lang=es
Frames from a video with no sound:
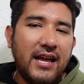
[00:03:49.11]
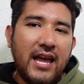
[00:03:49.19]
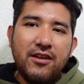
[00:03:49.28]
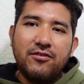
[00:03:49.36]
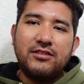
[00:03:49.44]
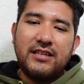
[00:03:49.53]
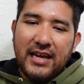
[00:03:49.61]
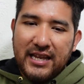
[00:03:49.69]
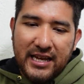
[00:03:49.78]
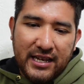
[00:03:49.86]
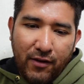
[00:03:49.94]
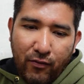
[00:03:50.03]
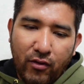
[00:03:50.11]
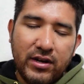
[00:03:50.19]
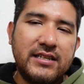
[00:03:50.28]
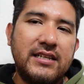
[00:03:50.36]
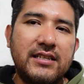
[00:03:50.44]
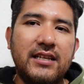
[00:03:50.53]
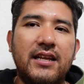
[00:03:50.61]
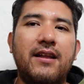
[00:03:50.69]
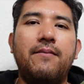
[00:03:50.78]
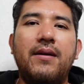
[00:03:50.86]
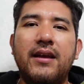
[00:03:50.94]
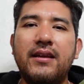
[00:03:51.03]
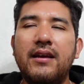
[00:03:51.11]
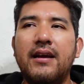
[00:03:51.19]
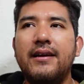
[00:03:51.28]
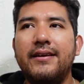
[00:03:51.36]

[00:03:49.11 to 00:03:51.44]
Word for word: Ellos querían a fuerzas tenerme ahí